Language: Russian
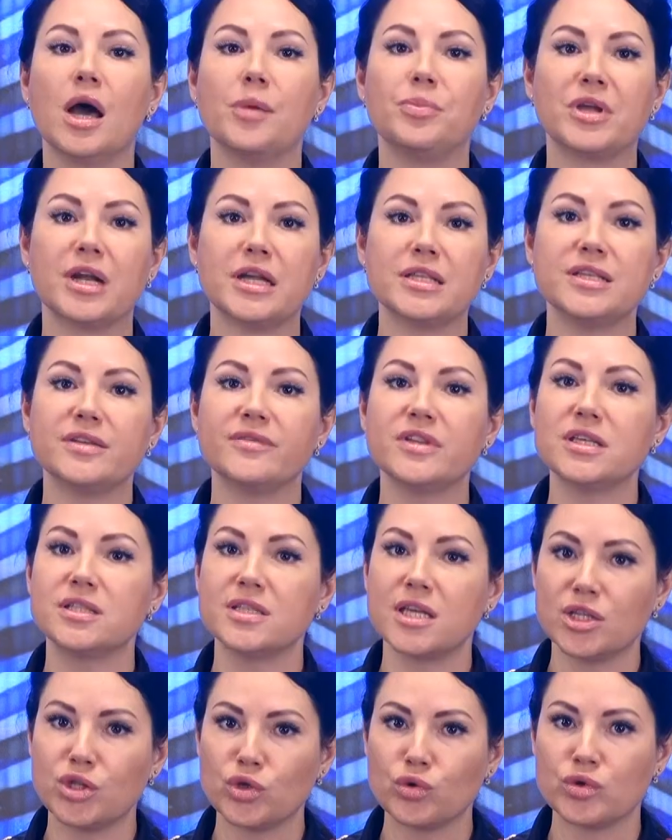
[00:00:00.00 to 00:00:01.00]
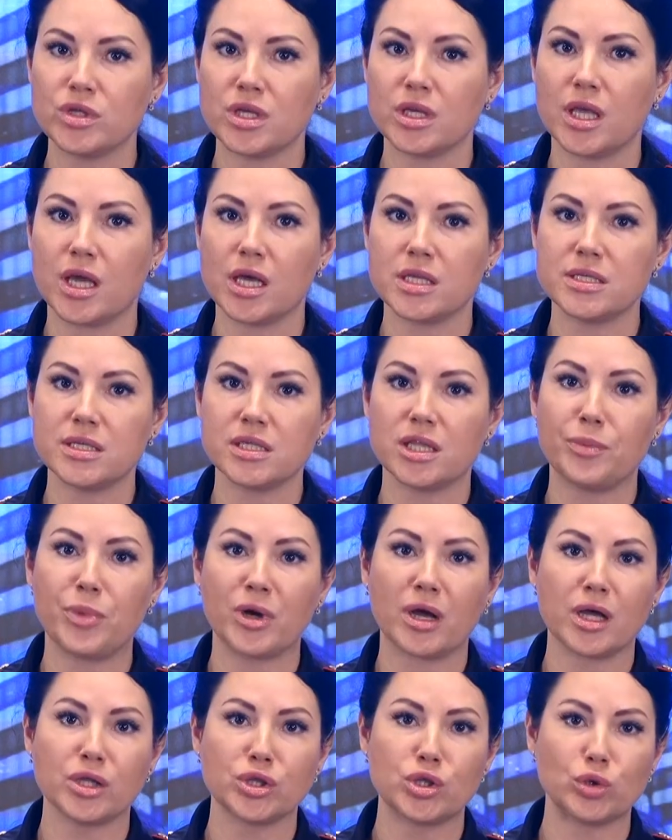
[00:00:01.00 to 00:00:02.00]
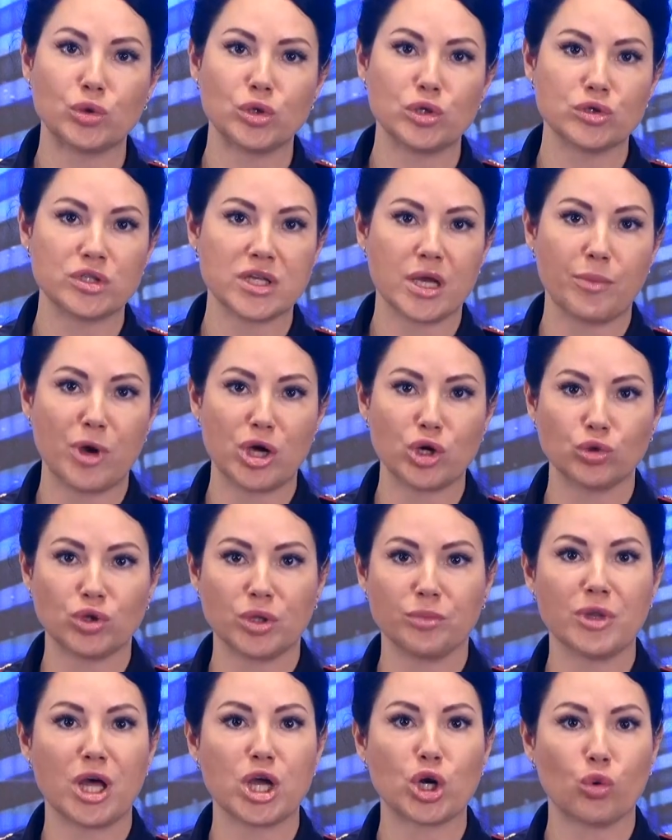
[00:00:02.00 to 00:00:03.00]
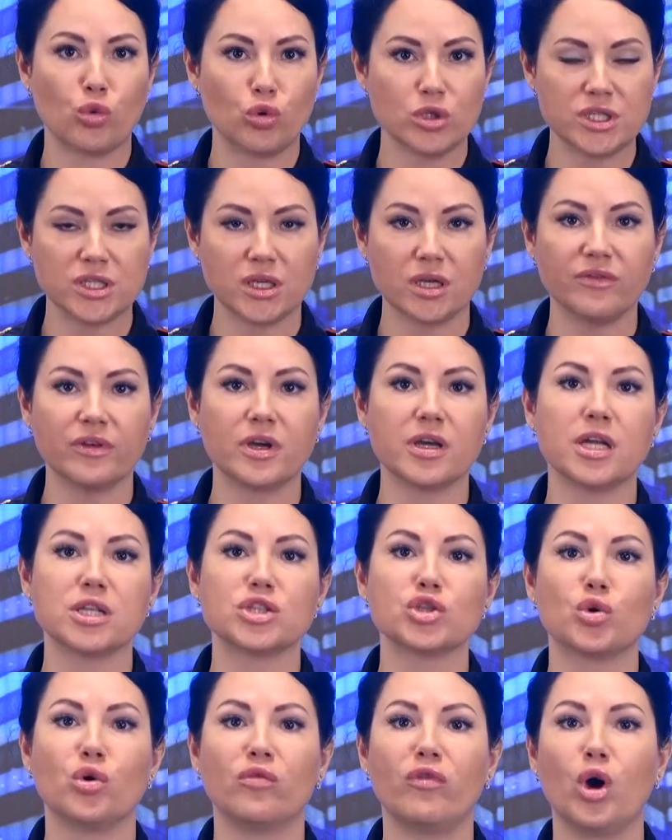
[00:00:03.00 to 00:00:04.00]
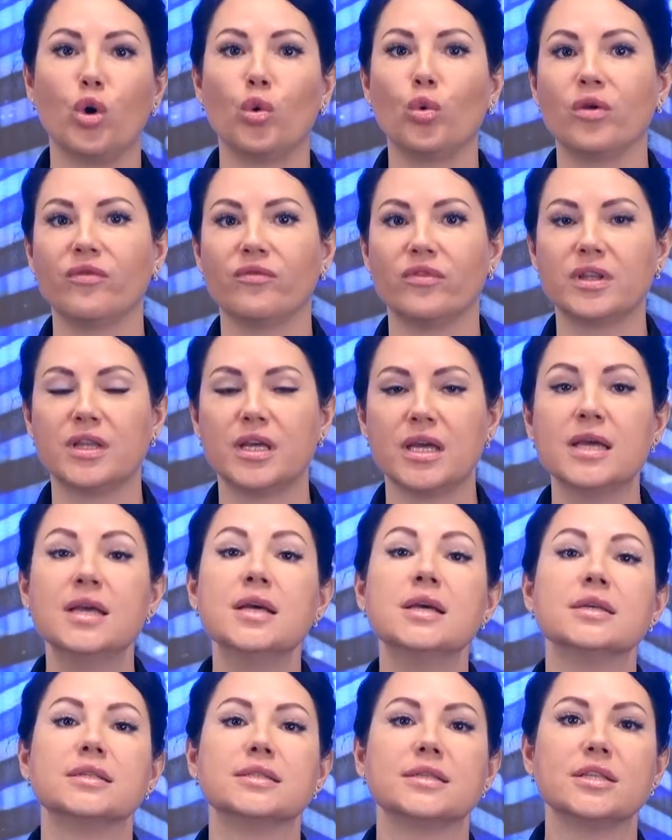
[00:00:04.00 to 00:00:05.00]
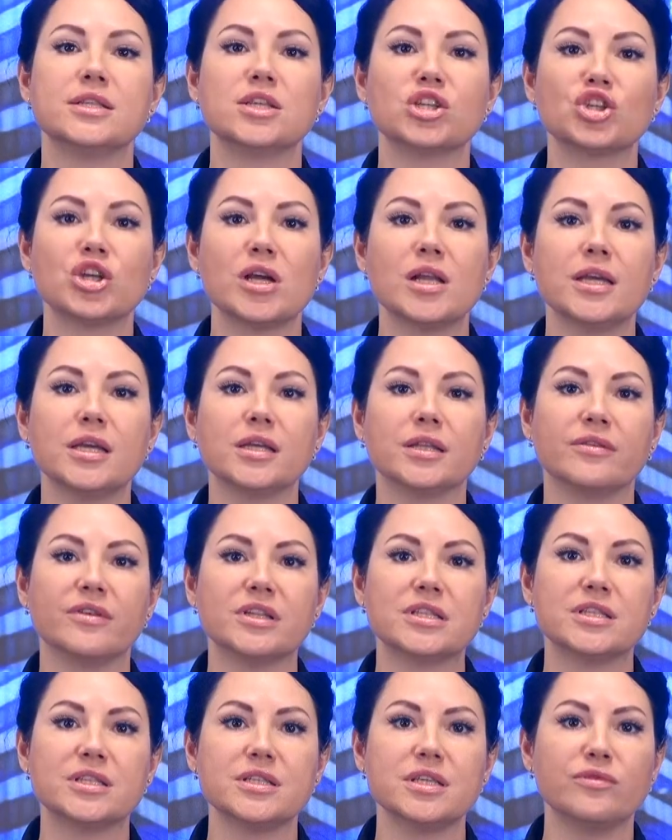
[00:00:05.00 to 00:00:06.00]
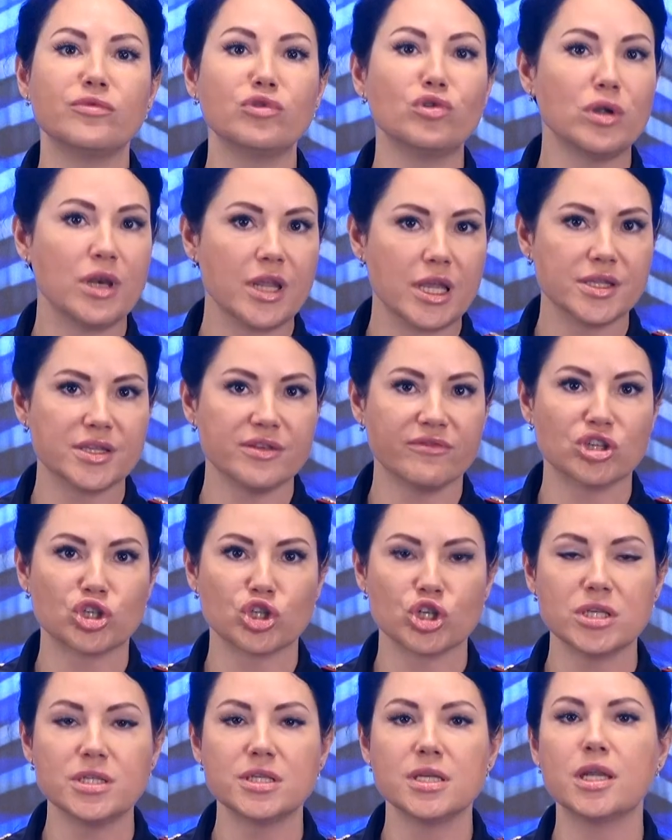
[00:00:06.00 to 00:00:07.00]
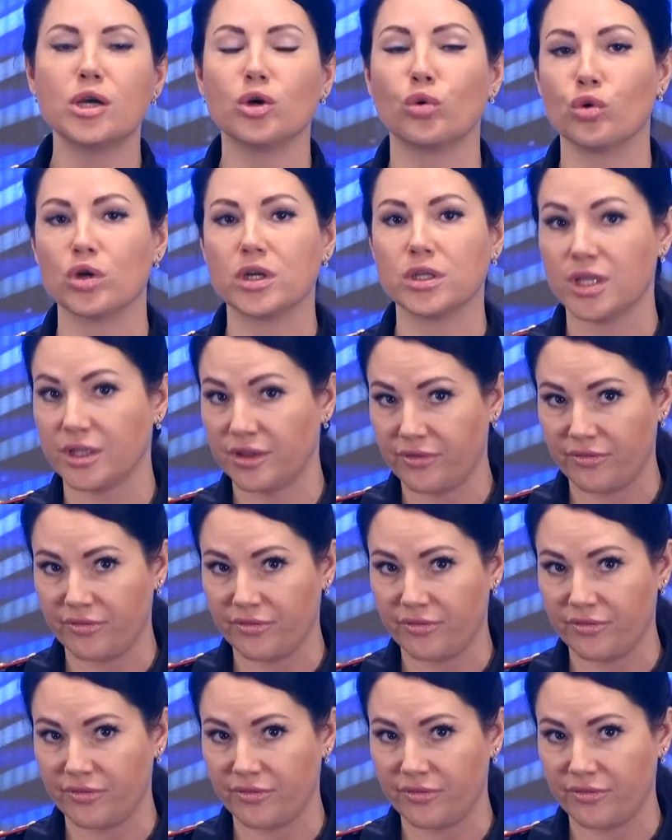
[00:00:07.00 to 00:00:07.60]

Оперативные сотрудники отдела по контролю за оборотом наркотиков городского ОМВД задержали 22-летнего жителя города